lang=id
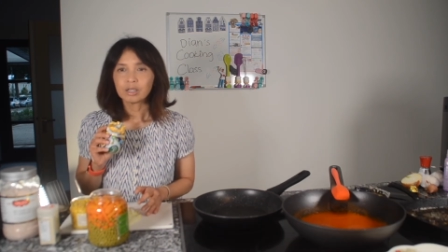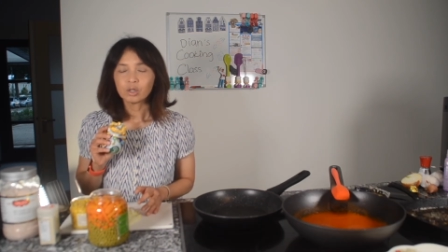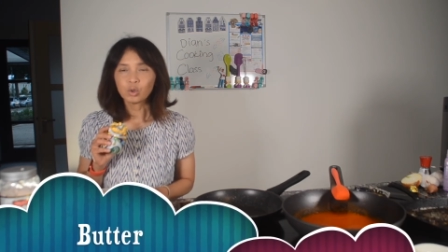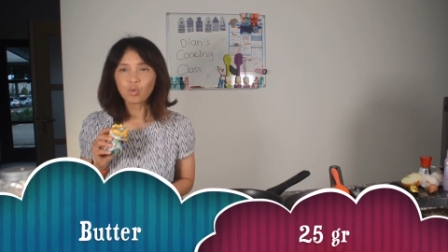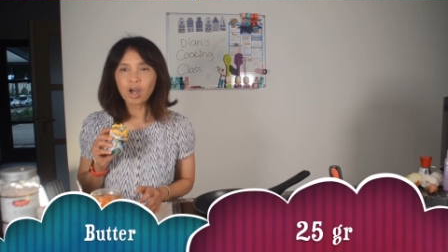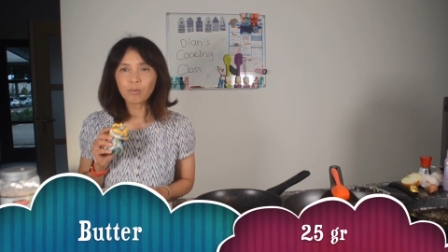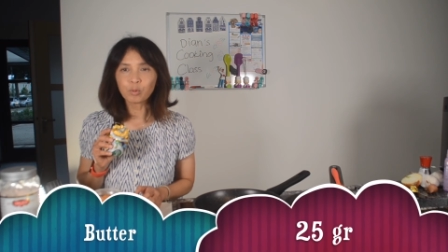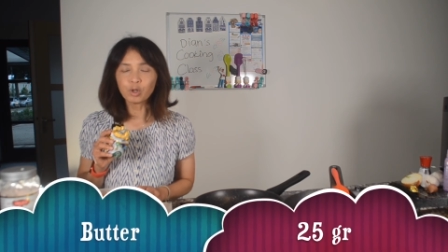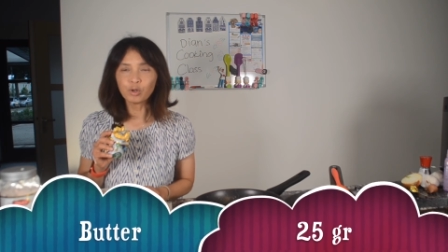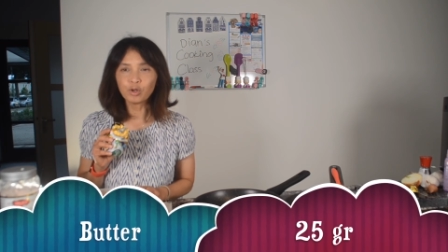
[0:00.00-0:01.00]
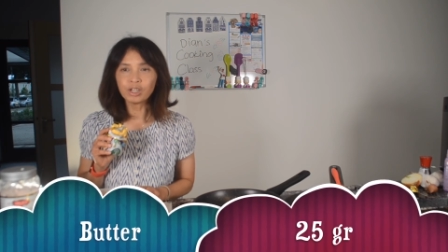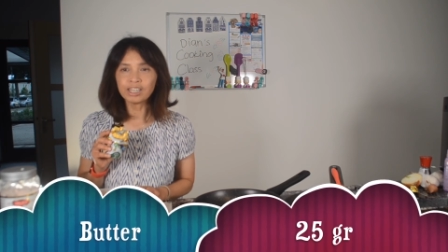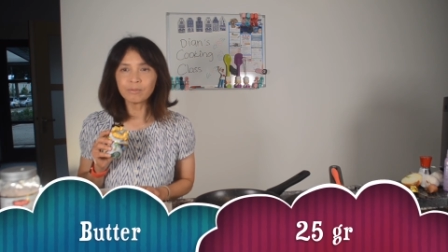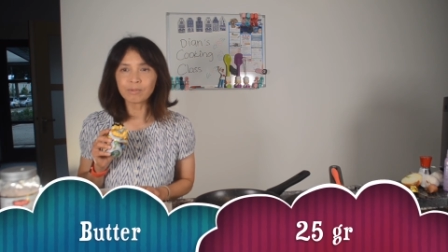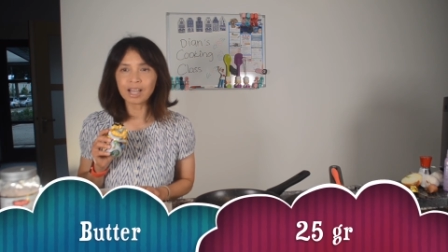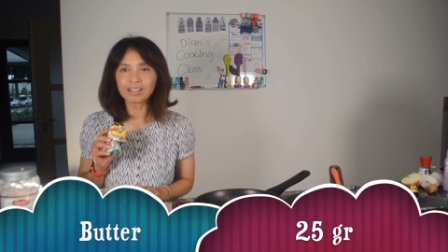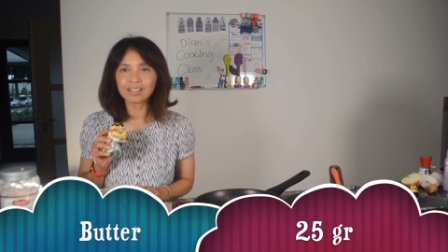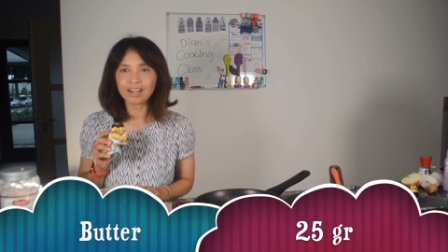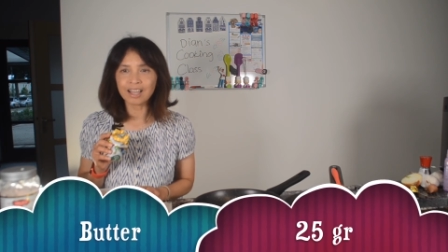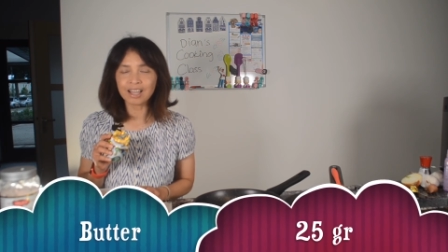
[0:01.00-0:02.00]
25
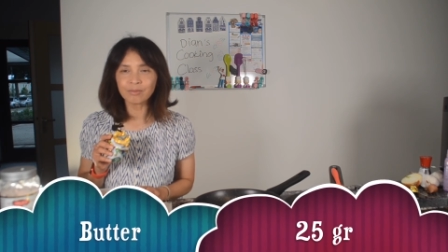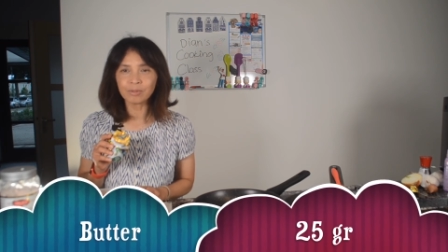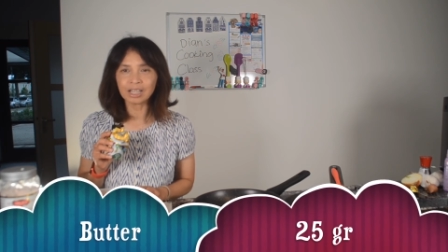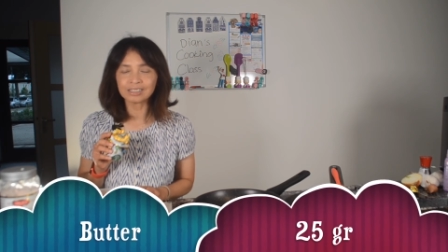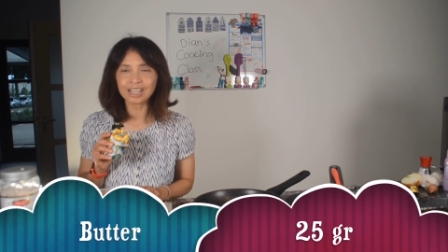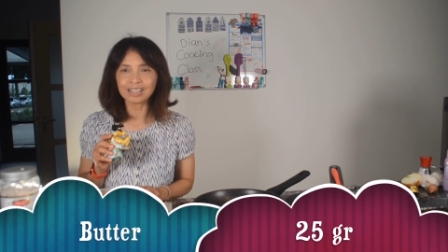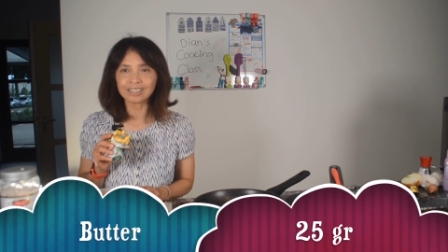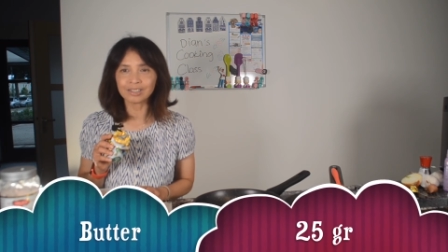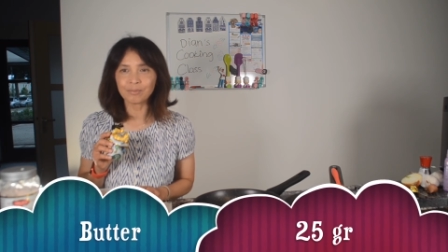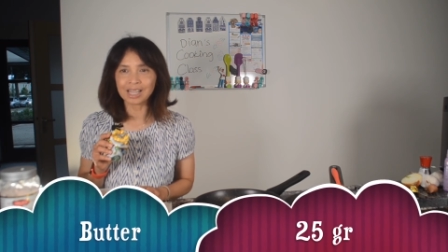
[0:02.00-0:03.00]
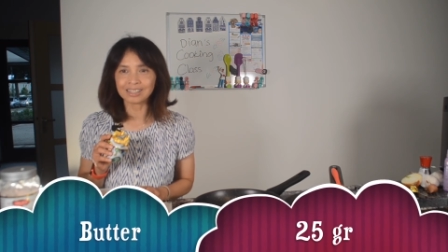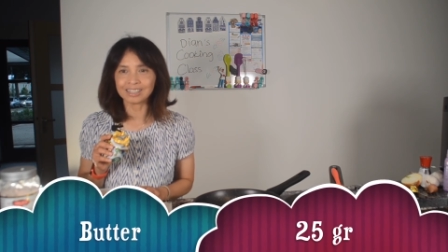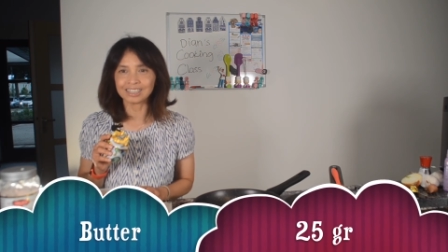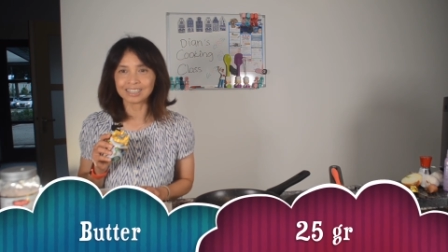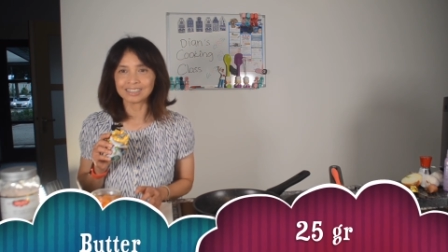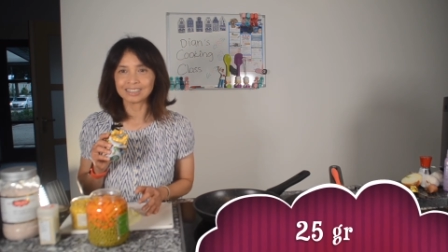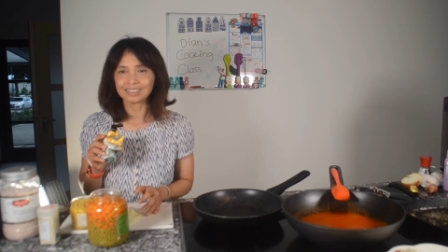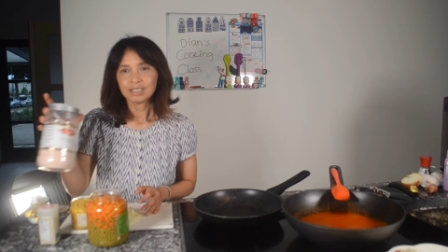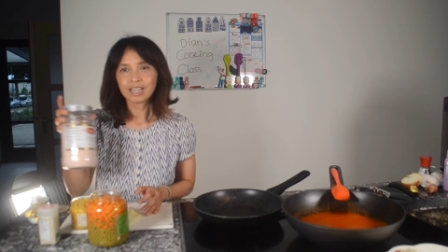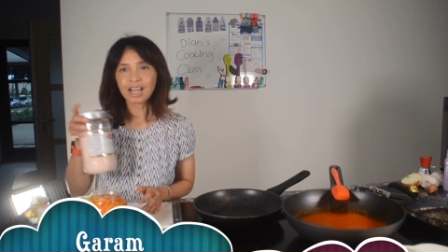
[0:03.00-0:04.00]
gram unsalted butter,
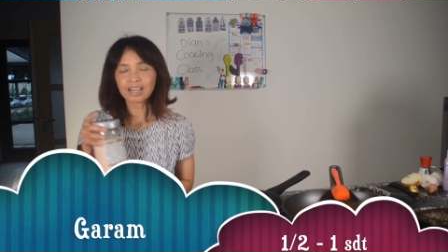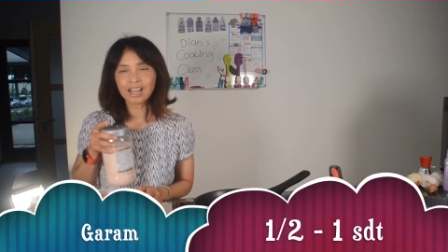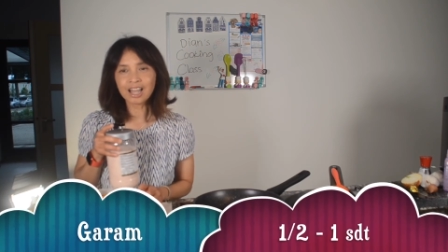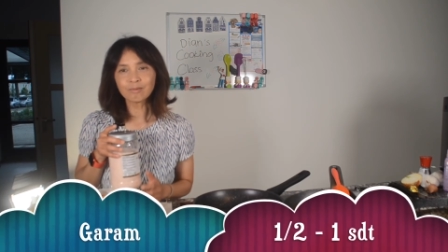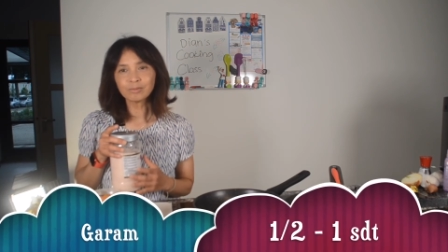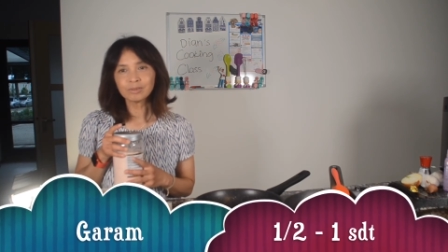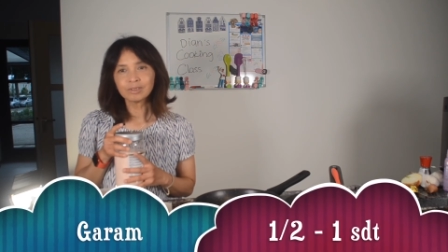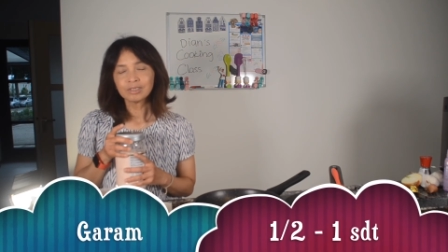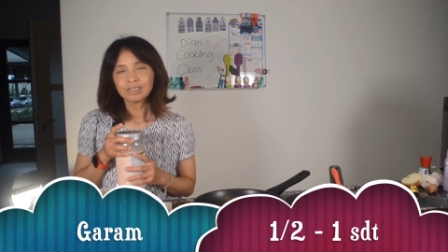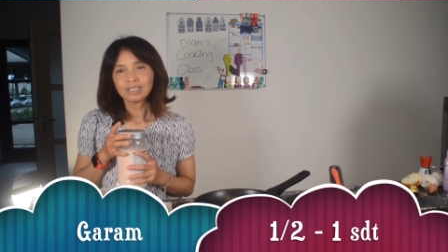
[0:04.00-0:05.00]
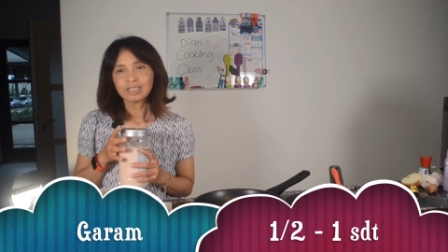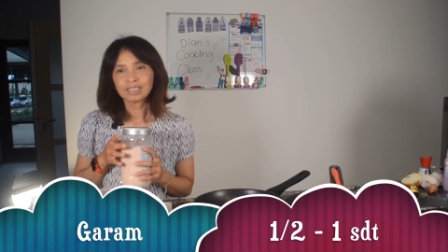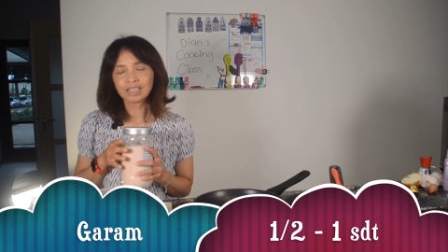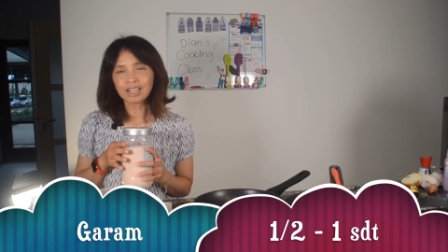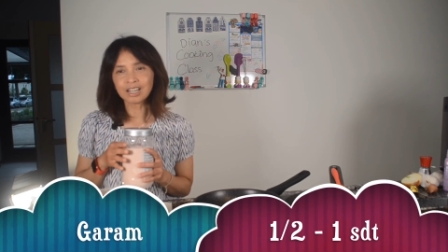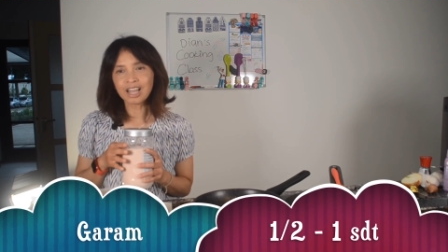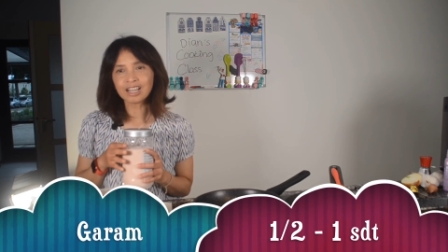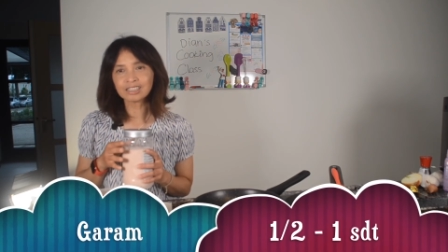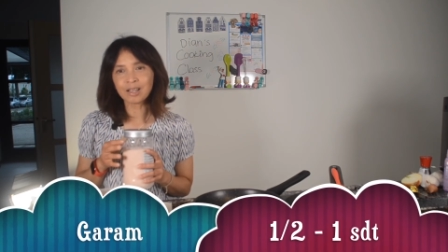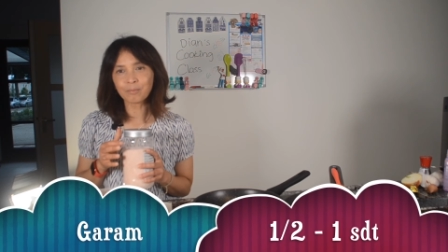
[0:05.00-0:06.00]
garam
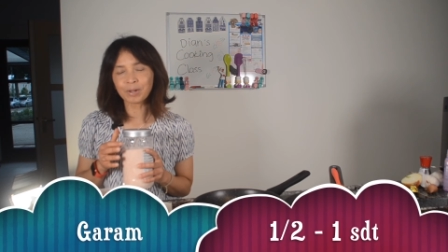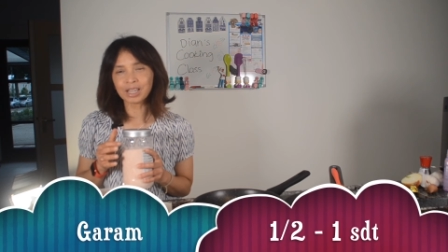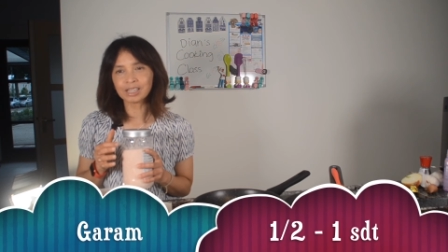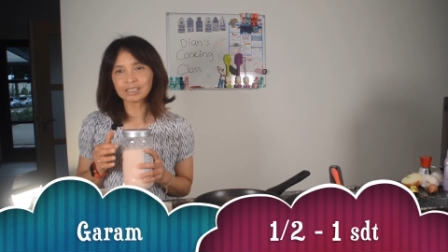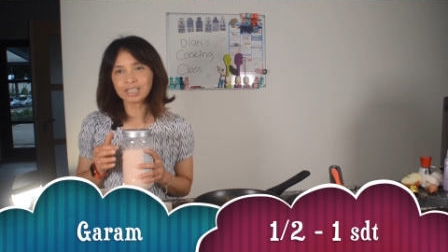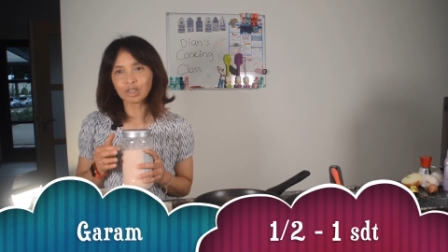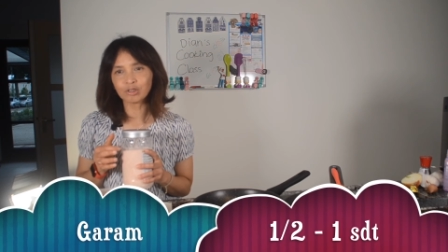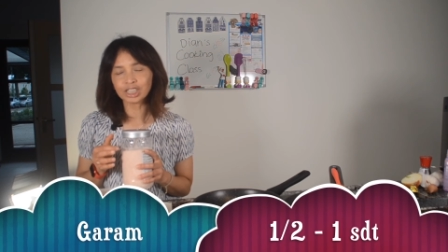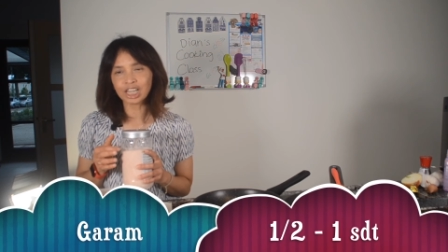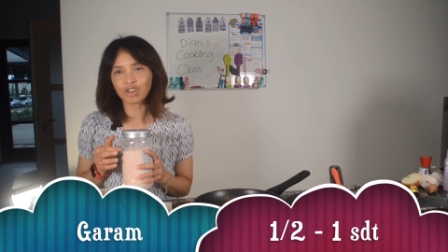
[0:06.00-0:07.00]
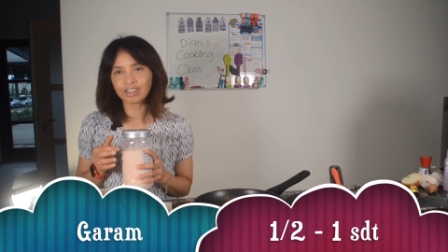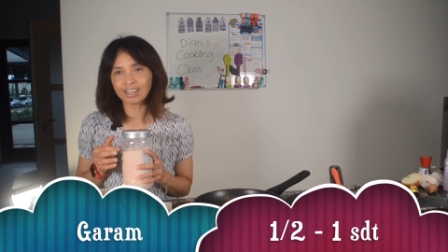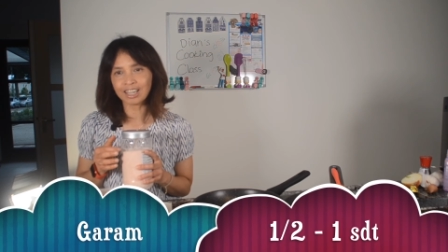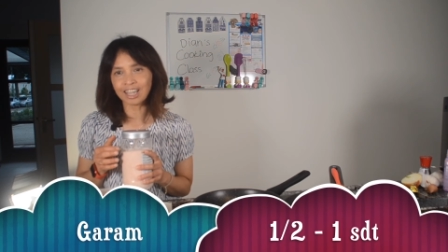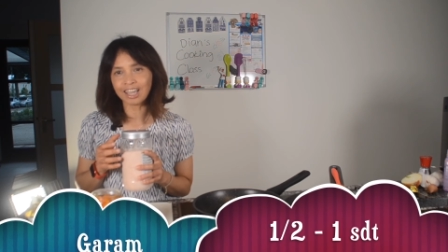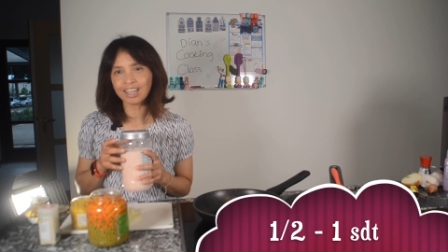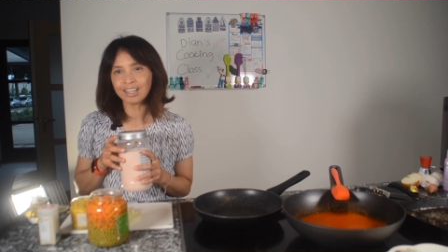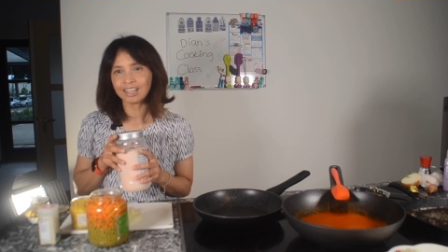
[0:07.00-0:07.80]
setengah sampai 1 sendok teh,